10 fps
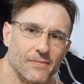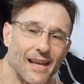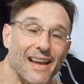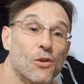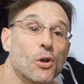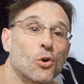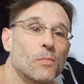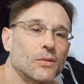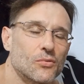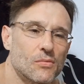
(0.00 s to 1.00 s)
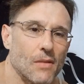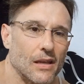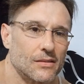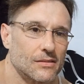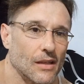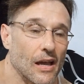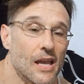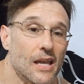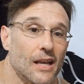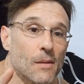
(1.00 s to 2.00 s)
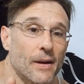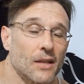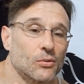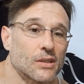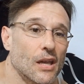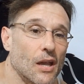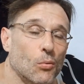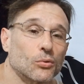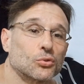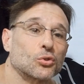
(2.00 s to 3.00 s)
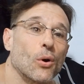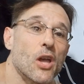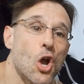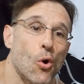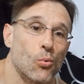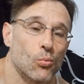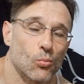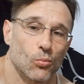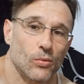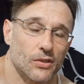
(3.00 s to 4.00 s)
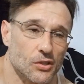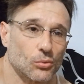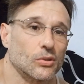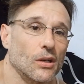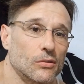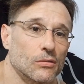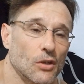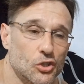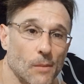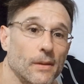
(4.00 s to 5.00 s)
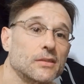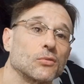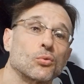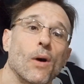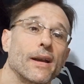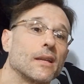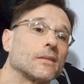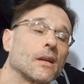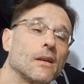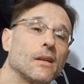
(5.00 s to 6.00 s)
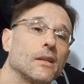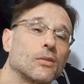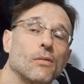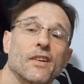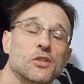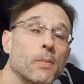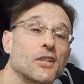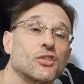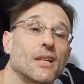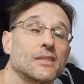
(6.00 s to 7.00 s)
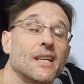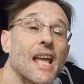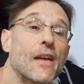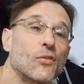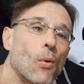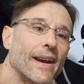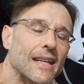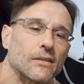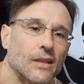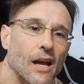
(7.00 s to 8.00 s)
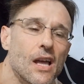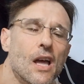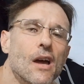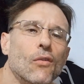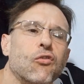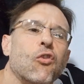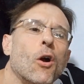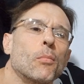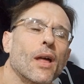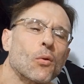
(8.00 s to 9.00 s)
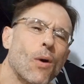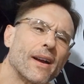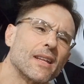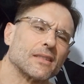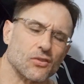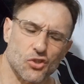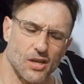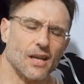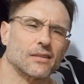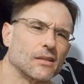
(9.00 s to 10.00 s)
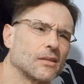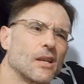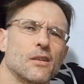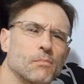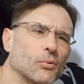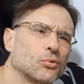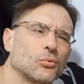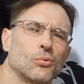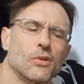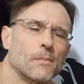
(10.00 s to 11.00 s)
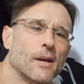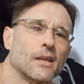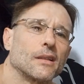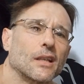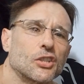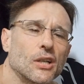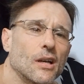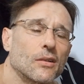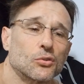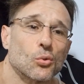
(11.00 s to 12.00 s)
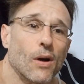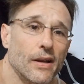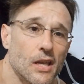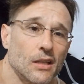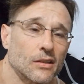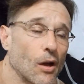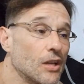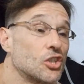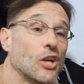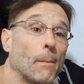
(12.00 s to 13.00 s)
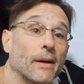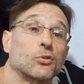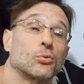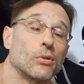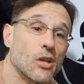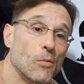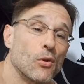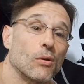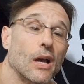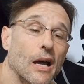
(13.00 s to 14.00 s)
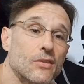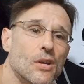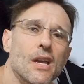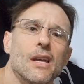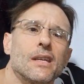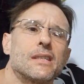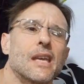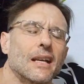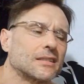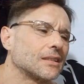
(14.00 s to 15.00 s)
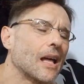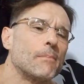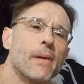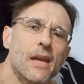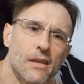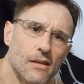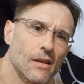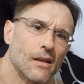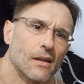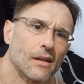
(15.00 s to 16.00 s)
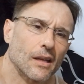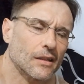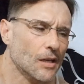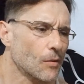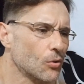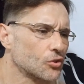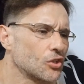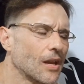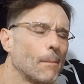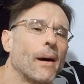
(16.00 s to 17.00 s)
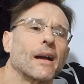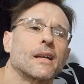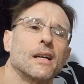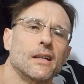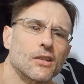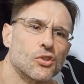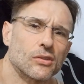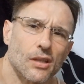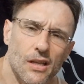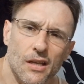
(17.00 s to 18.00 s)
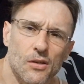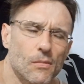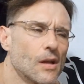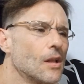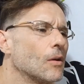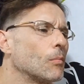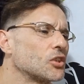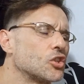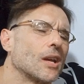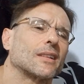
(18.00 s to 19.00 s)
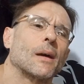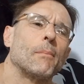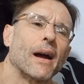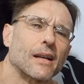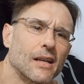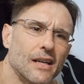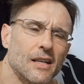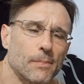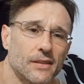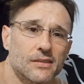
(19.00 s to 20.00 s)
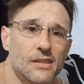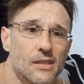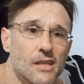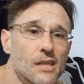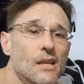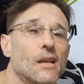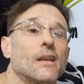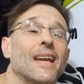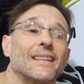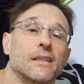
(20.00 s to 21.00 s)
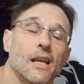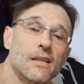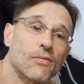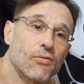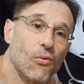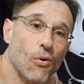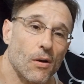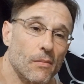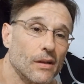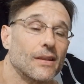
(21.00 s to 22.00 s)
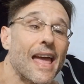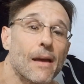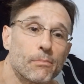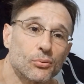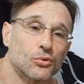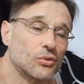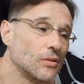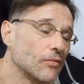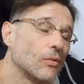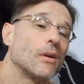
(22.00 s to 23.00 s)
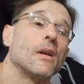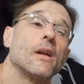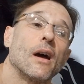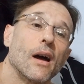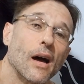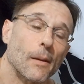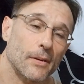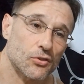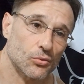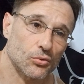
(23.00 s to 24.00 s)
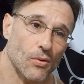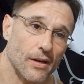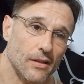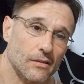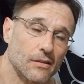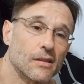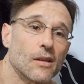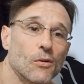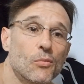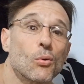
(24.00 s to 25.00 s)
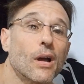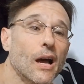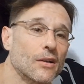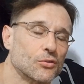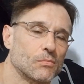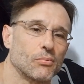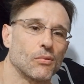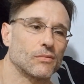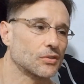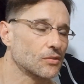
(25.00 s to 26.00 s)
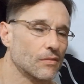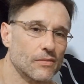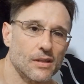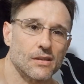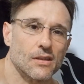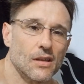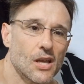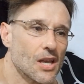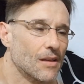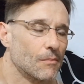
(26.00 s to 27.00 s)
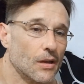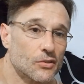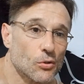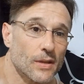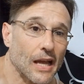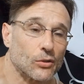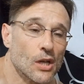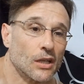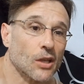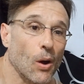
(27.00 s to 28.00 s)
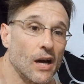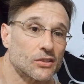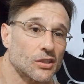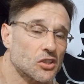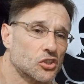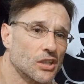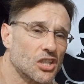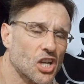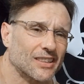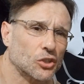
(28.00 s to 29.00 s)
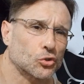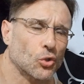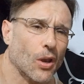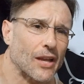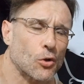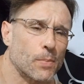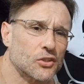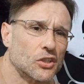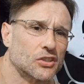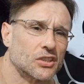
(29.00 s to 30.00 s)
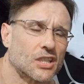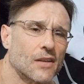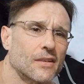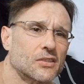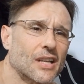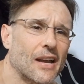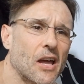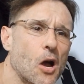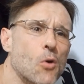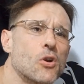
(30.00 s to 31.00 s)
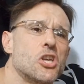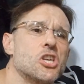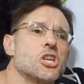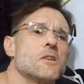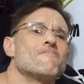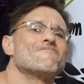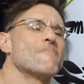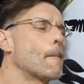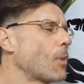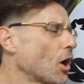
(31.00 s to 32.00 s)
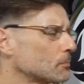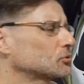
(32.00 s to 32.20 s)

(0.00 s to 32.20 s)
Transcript: Tá? Eu recomendo demais. Tá? E lembrando que quando sou eu executando, eu já passei dos 40, então faz parte da série F40. Fórmula 40, dieta, treino, postura, para quem está chegando aos 40 e já passou, que é o meu caso, e quer se dar bem, quer ter uma rotina bacana de treino, uma dieta bacana para seguir, entrar em forma. É possível a partir dos 40, que é o meu caso, povo, vocês vão ver aqui. Beleza? Combinado? Então, antes de seguir, já deixa o seu like, compartilha, se inscreva nesse canal e bora pro